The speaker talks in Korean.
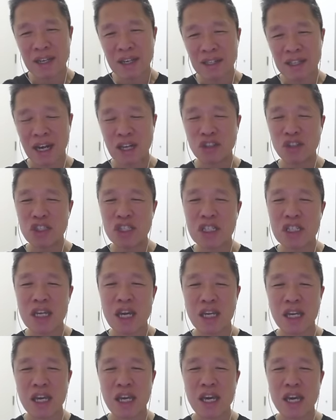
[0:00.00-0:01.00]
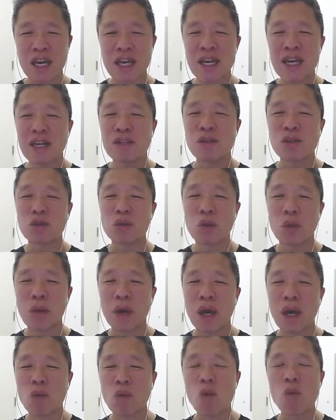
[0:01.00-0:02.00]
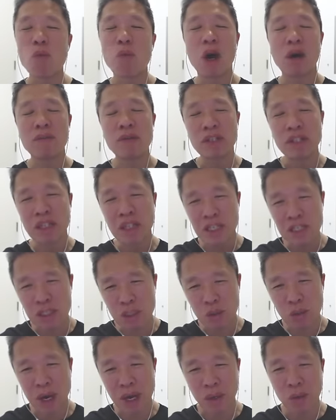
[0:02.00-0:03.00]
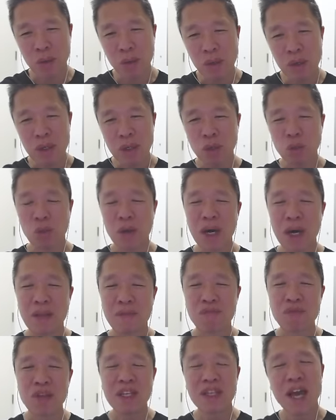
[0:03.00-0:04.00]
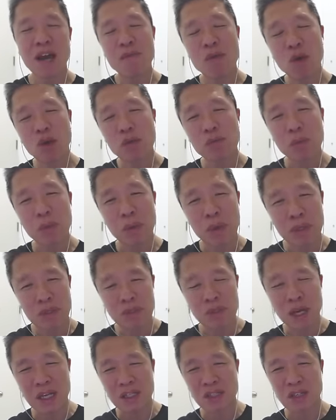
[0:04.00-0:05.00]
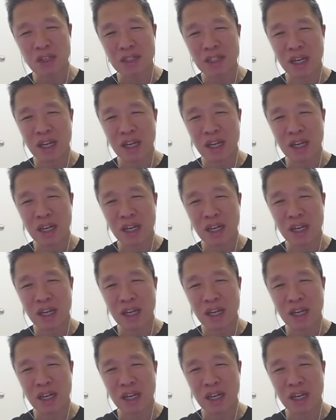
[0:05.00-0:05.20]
따라서 시장이 극도의 공포감을 느끼지도 않고 또한 탐욕을 부리지도 않죠.